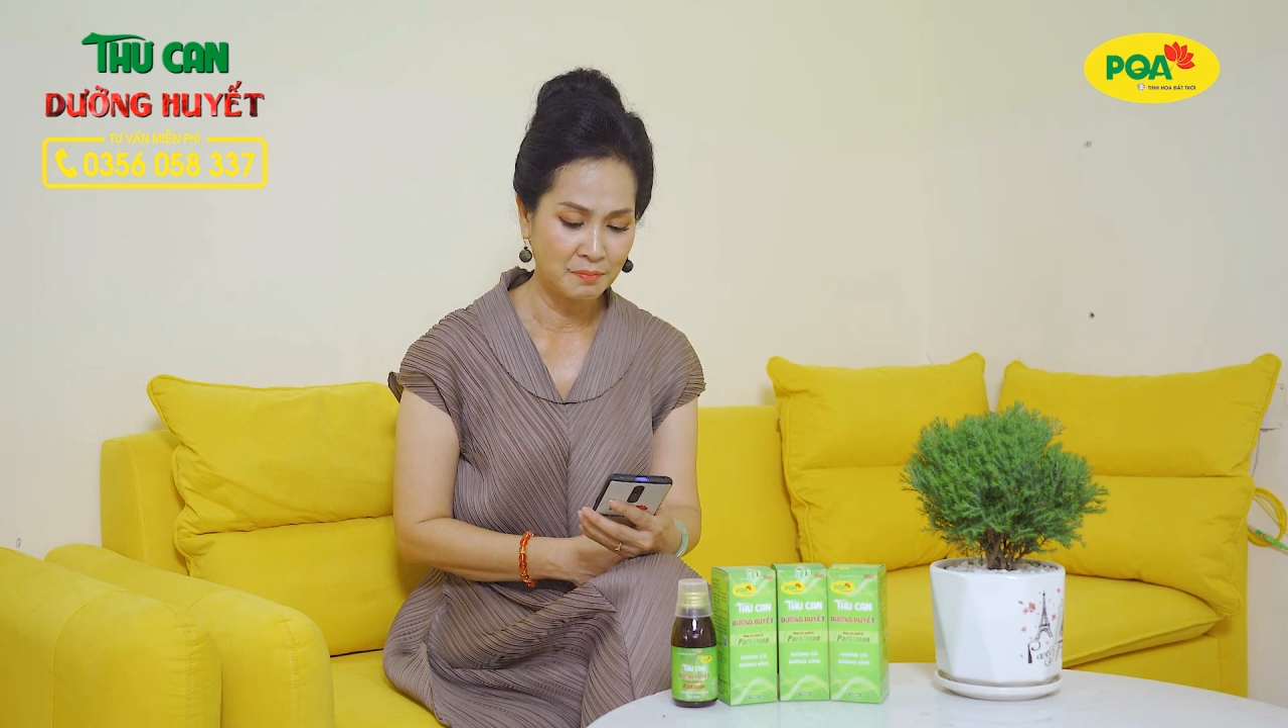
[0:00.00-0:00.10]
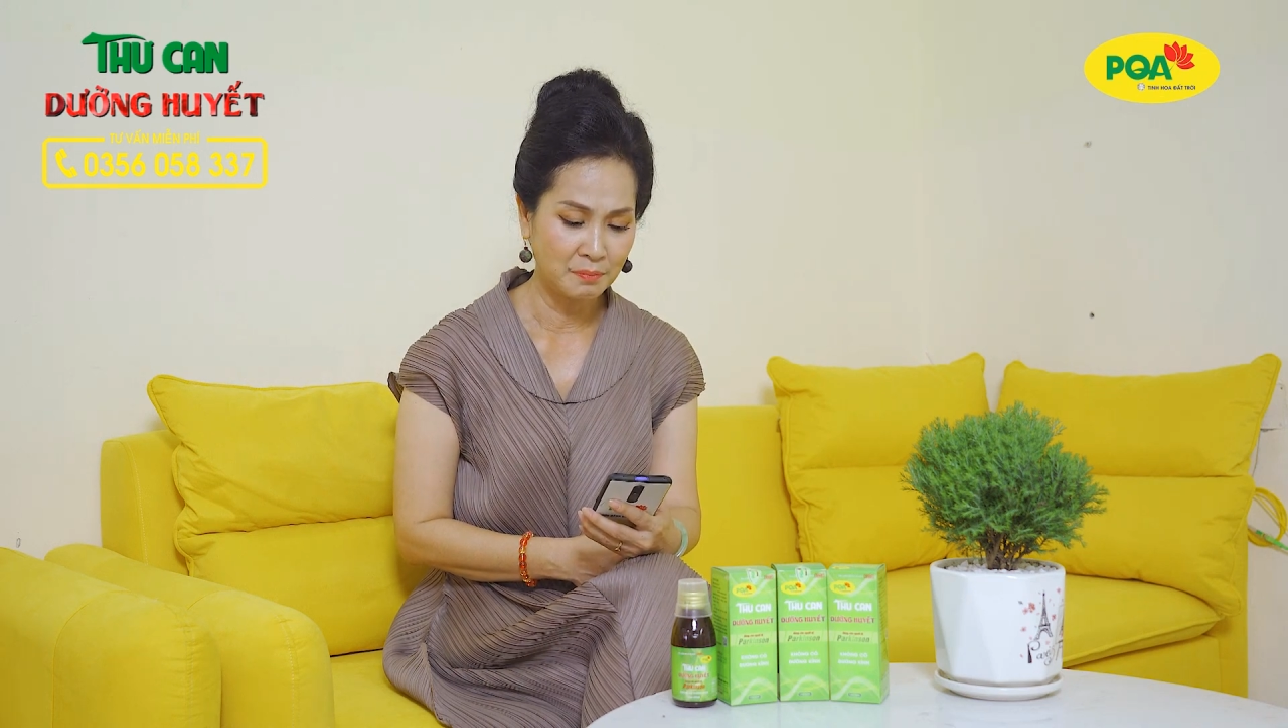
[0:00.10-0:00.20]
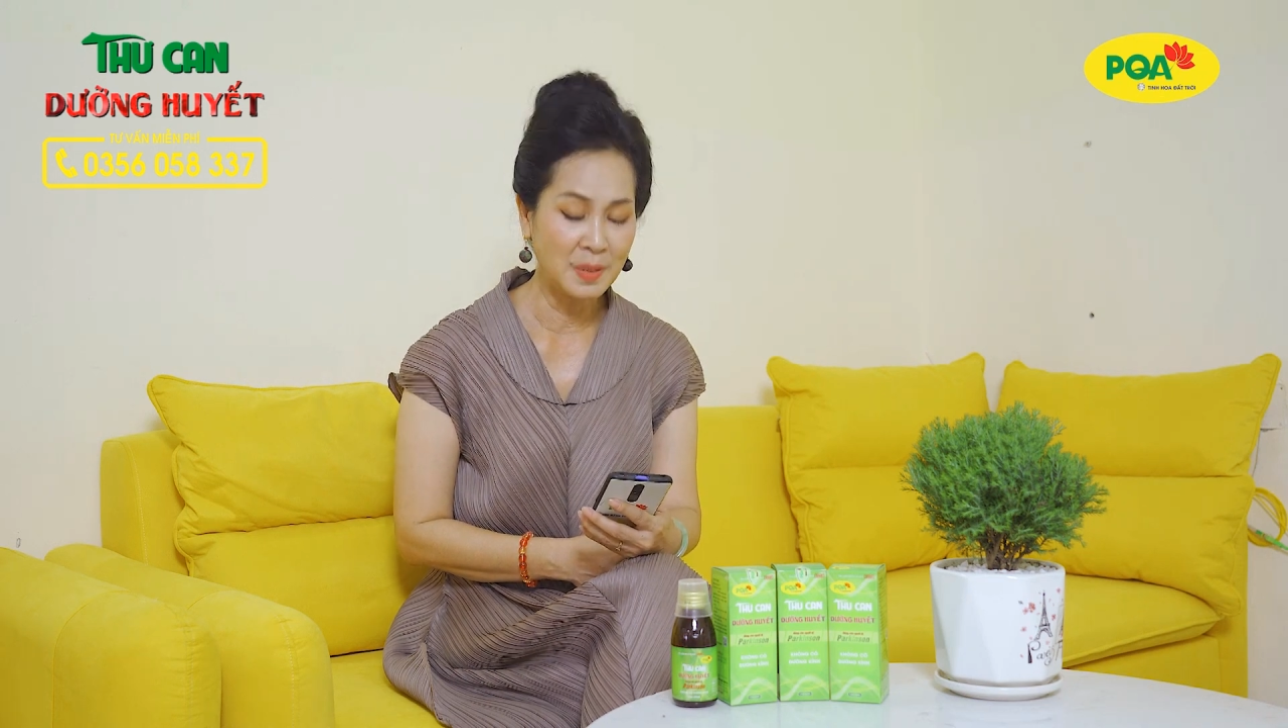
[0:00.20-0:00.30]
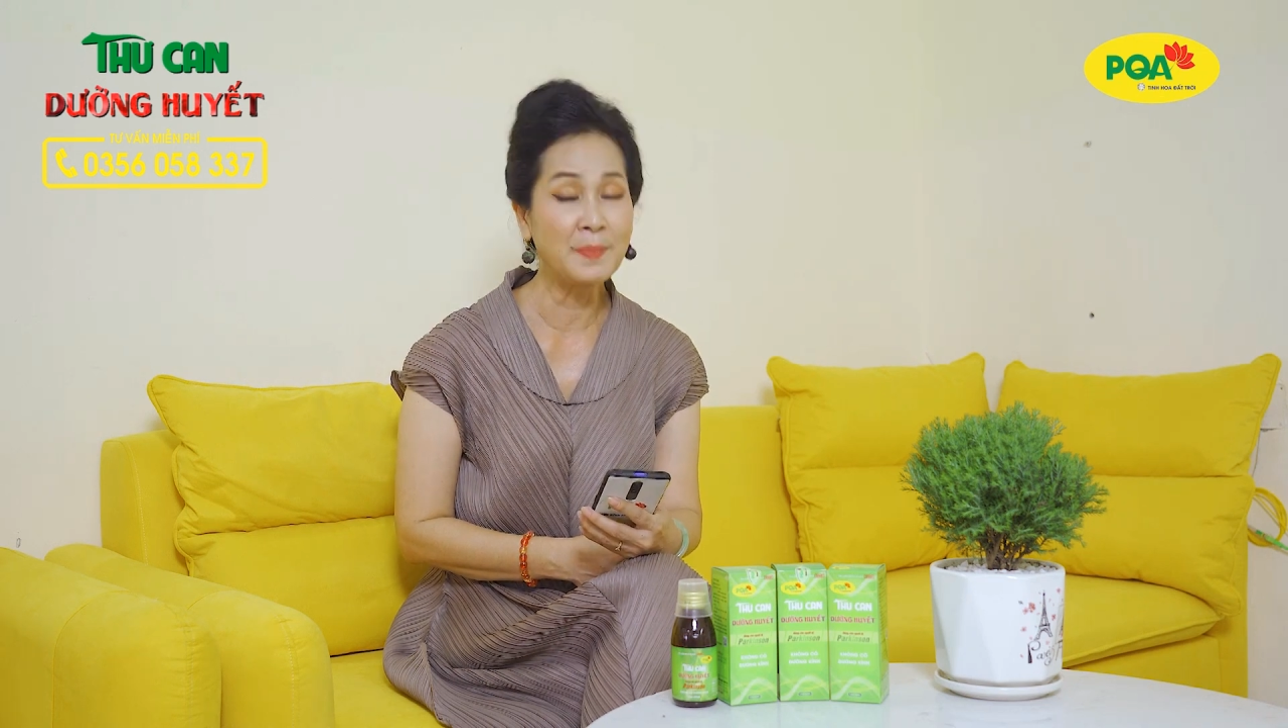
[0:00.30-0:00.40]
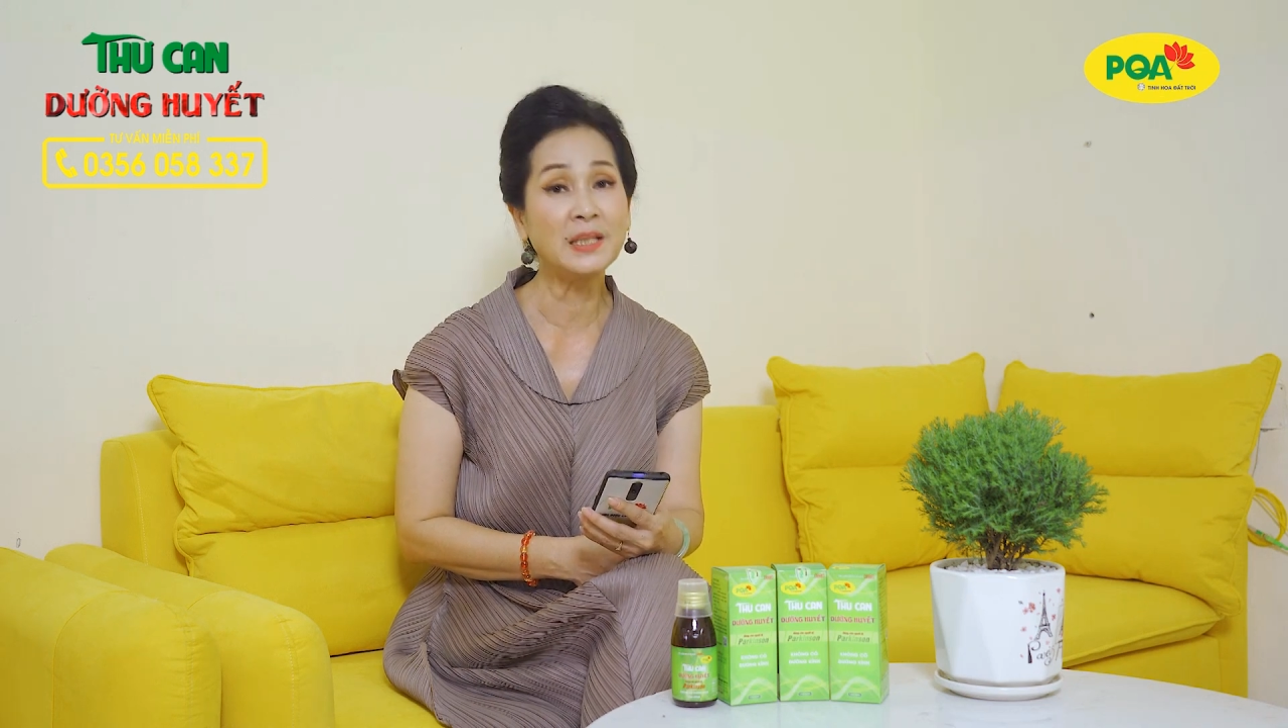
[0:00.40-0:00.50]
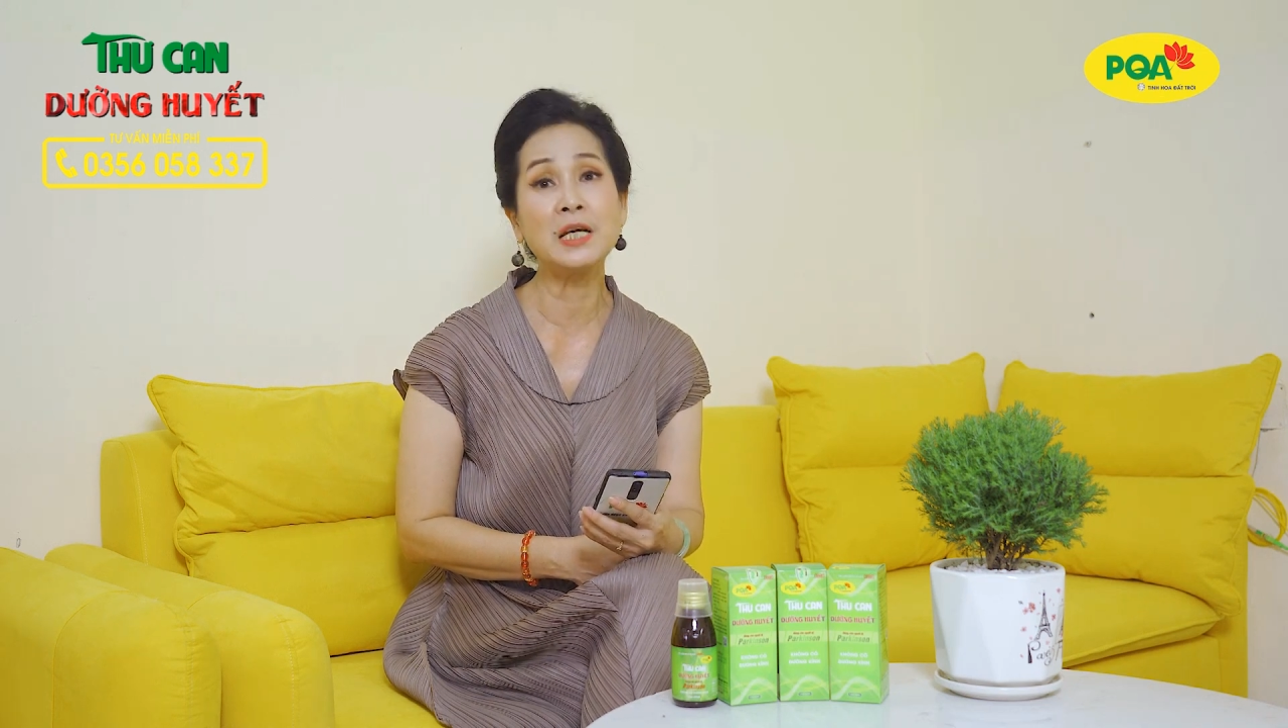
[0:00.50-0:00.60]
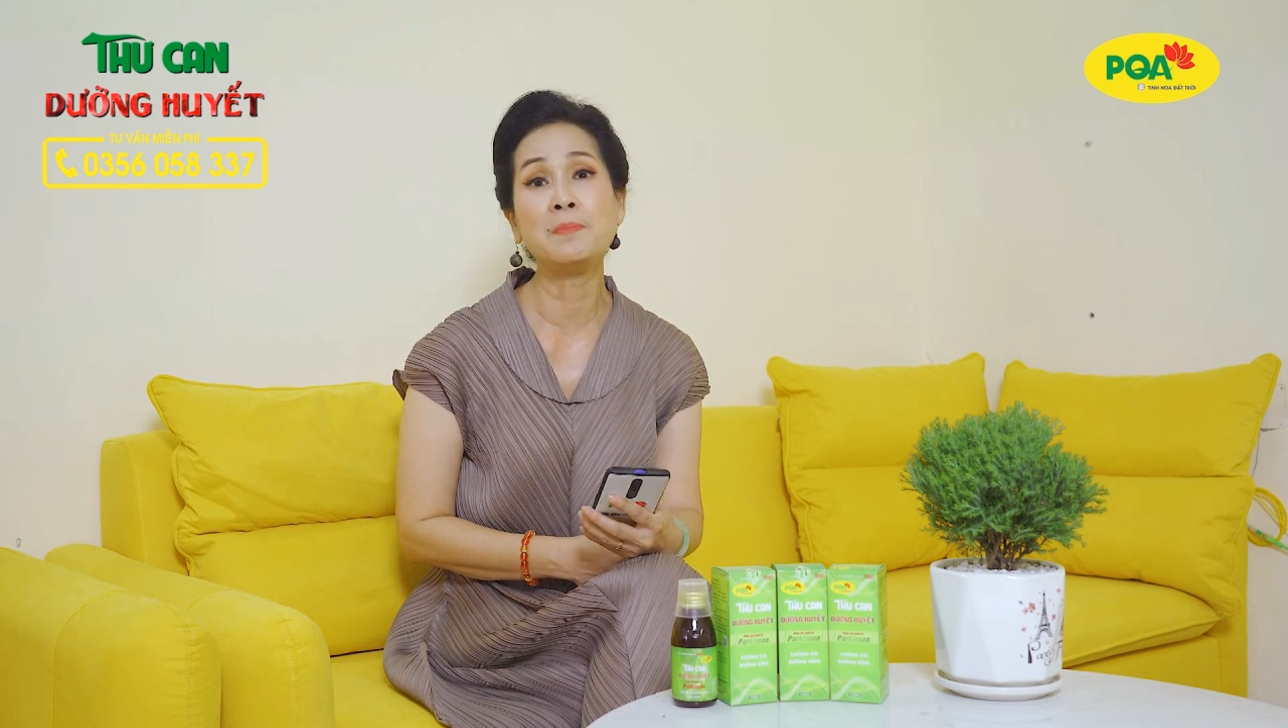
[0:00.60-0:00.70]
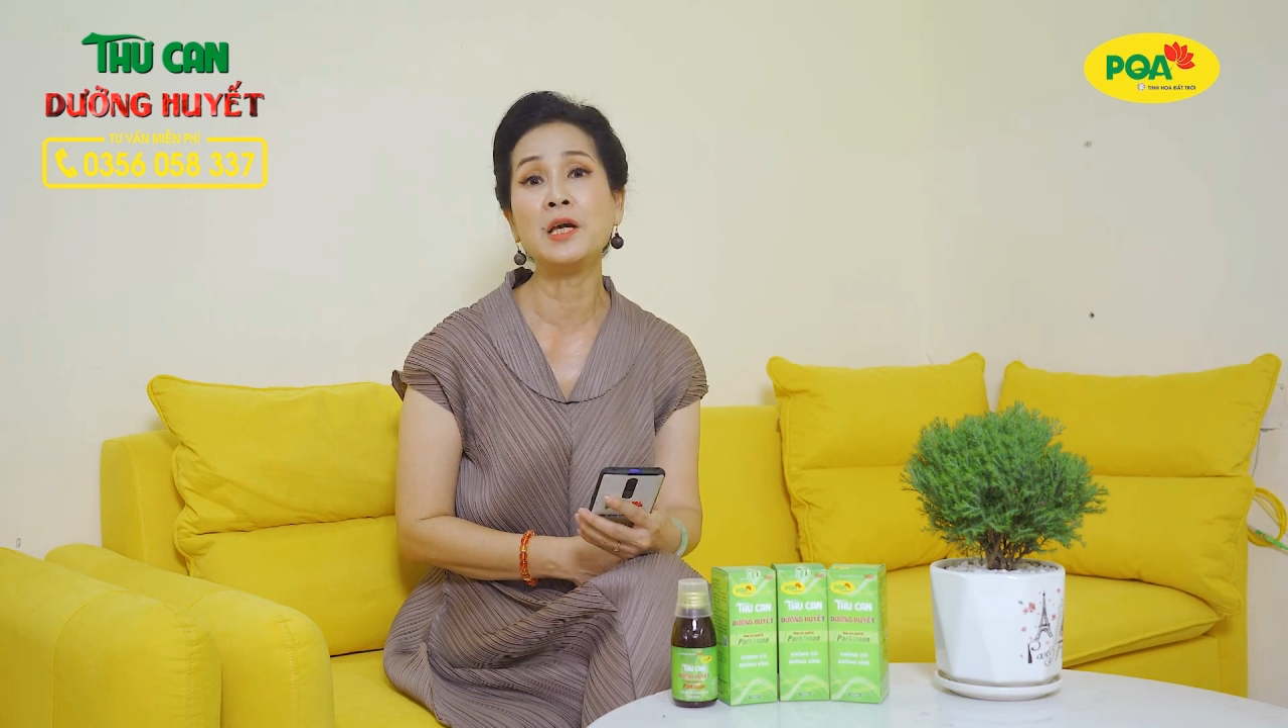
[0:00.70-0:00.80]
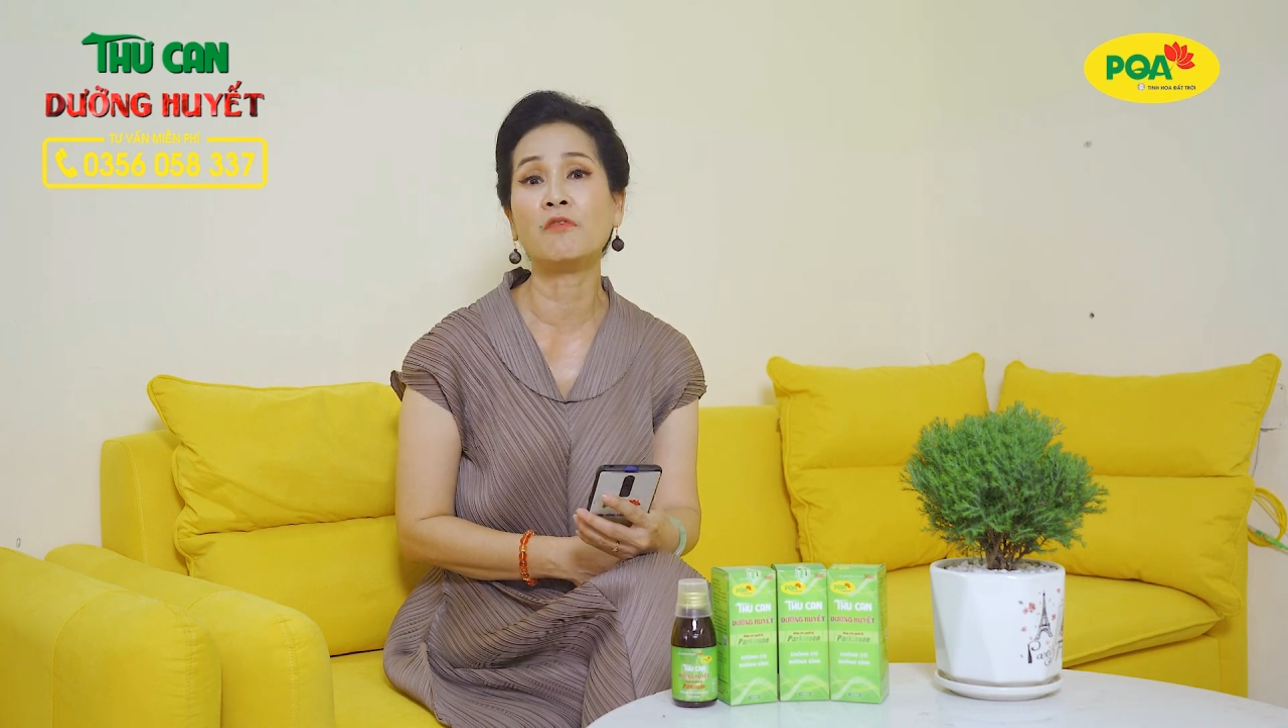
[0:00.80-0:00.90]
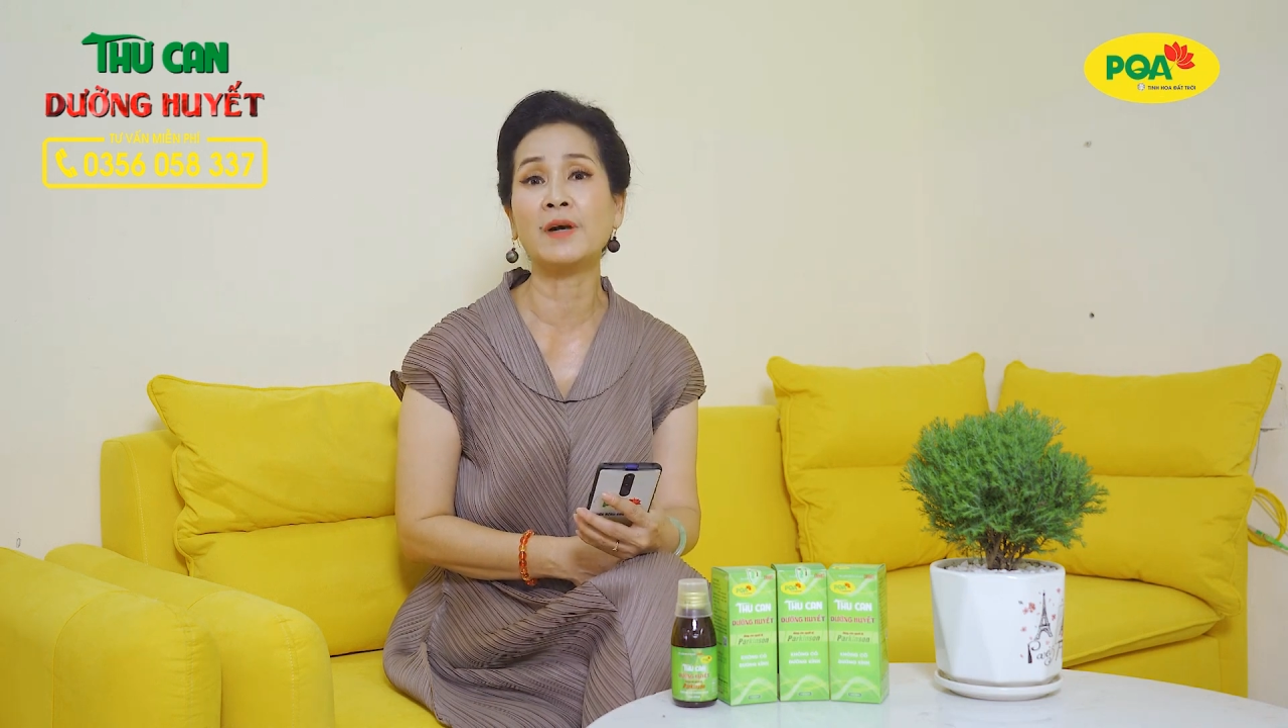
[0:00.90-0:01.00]
mình mới tìm
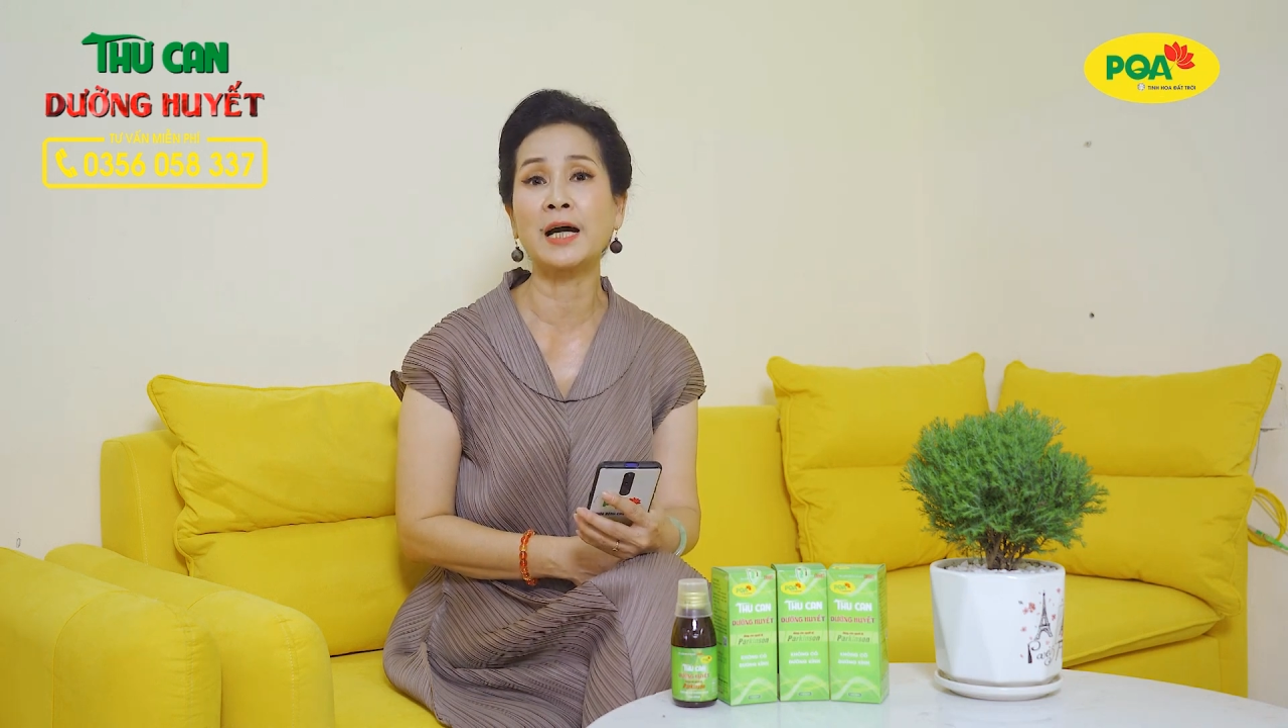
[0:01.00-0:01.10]
hiểu về